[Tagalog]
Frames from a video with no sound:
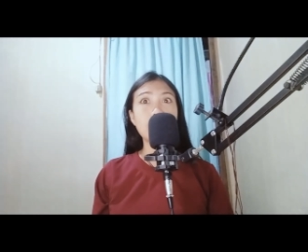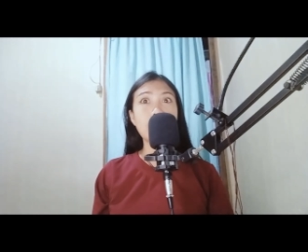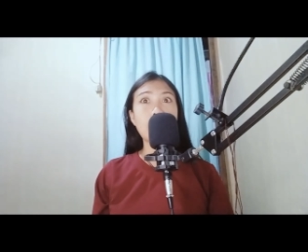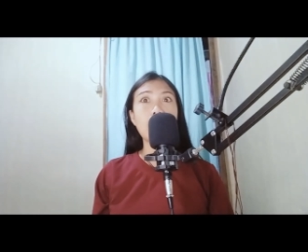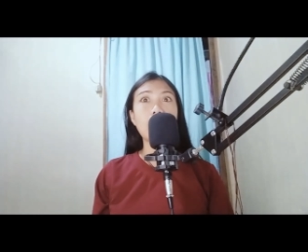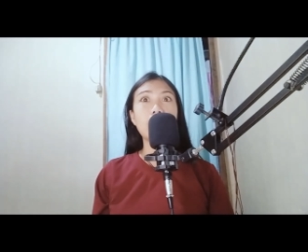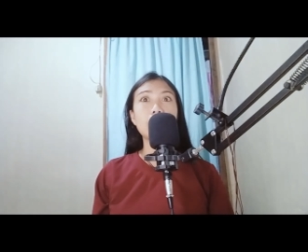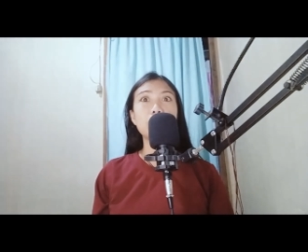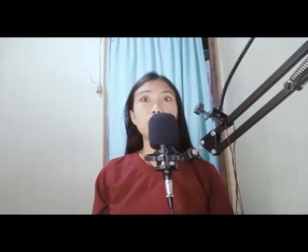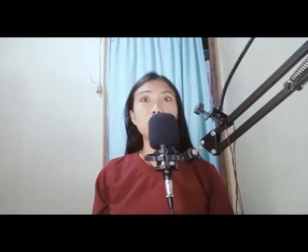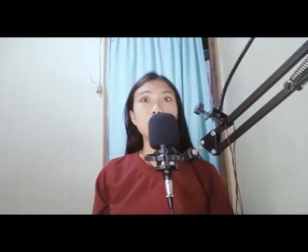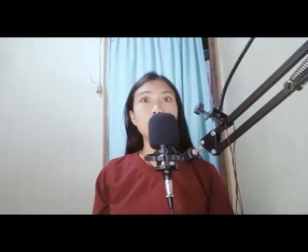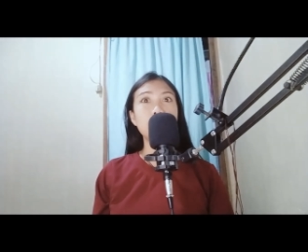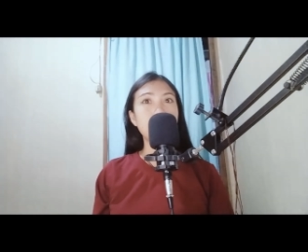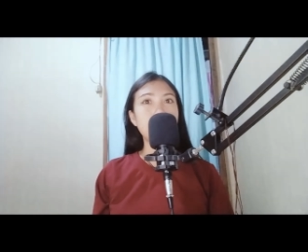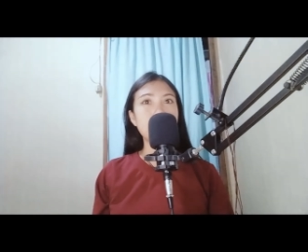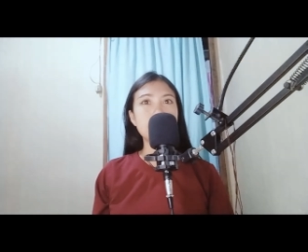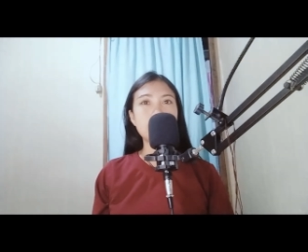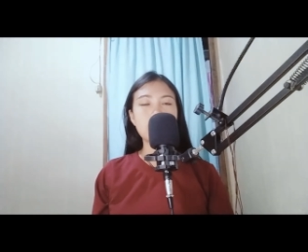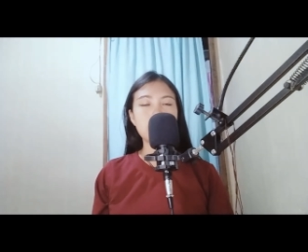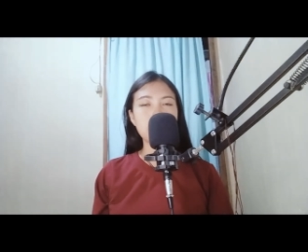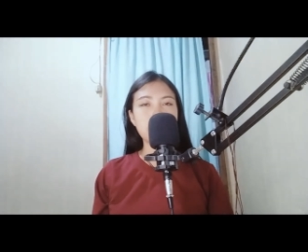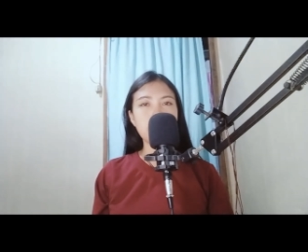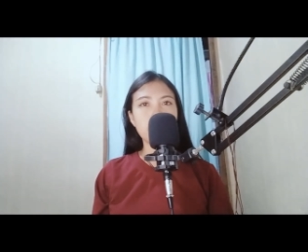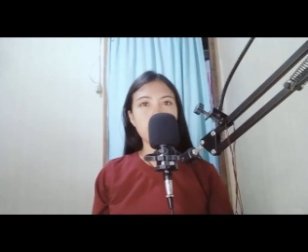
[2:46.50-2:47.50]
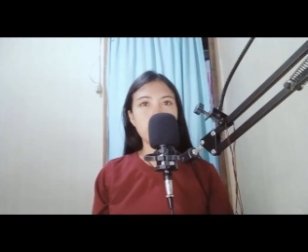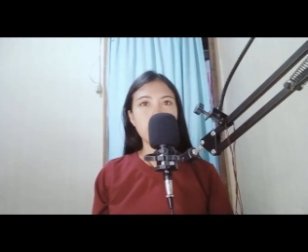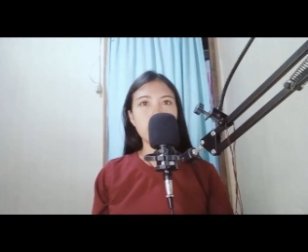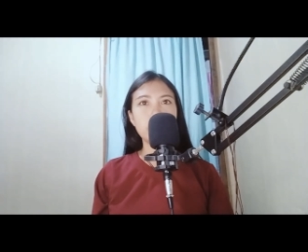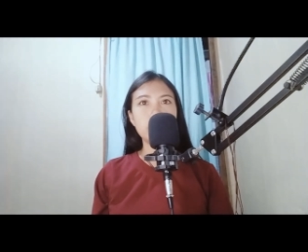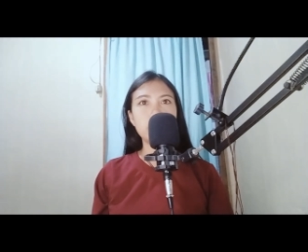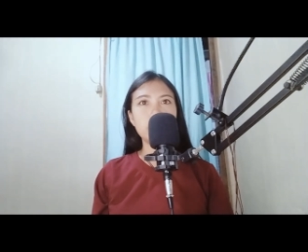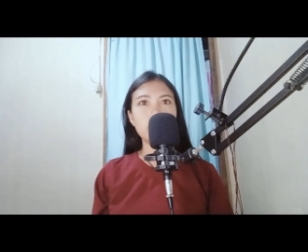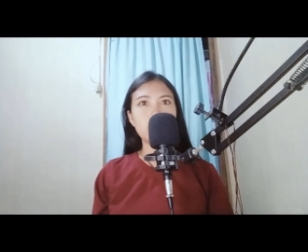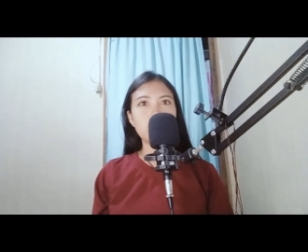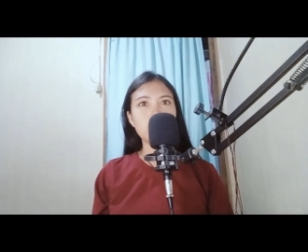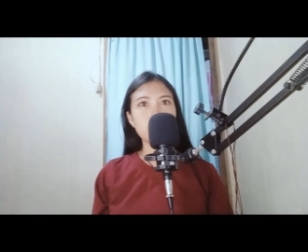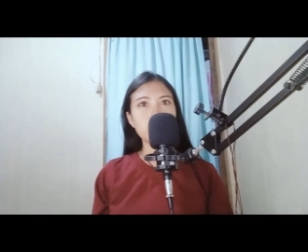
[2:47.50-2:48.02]
bigla at lumipat sa ibang
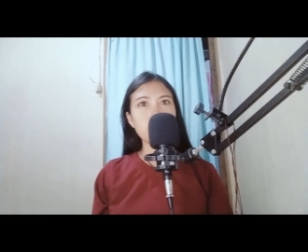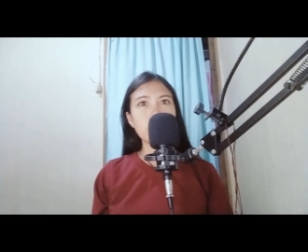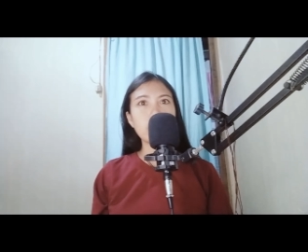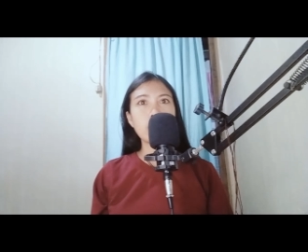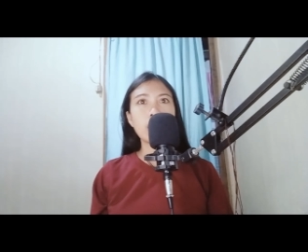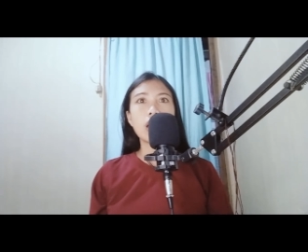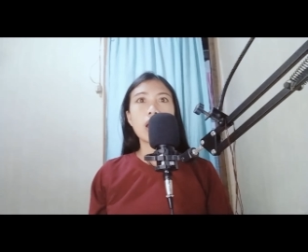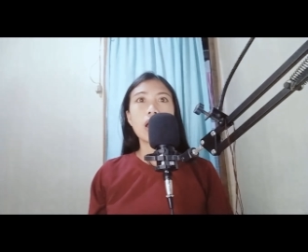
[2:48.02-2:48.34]
video.